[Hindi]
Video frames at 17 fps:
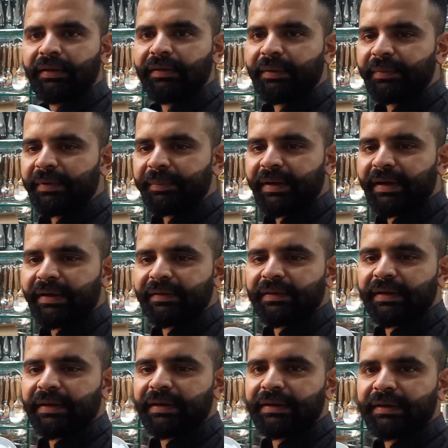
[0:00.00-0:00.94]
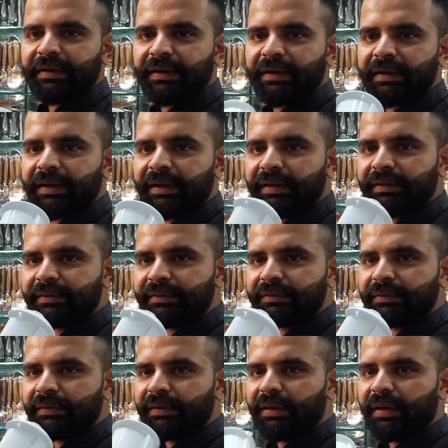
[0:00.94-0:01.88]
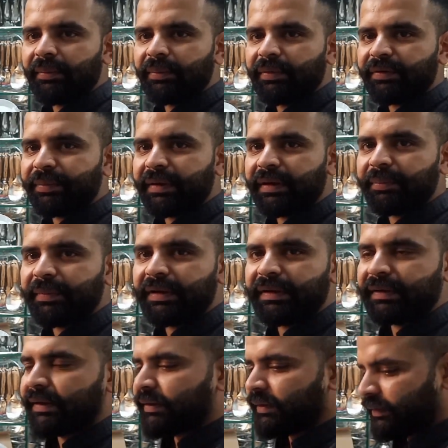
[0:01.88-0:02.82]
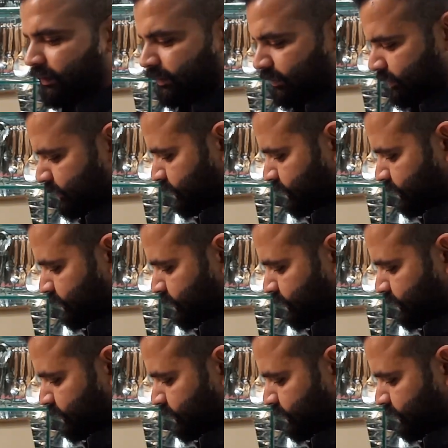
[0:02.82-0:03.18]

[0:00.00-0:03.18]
सबसे पहले इसका कटर आ गया यह आपको इसमें एक मिल जाएगा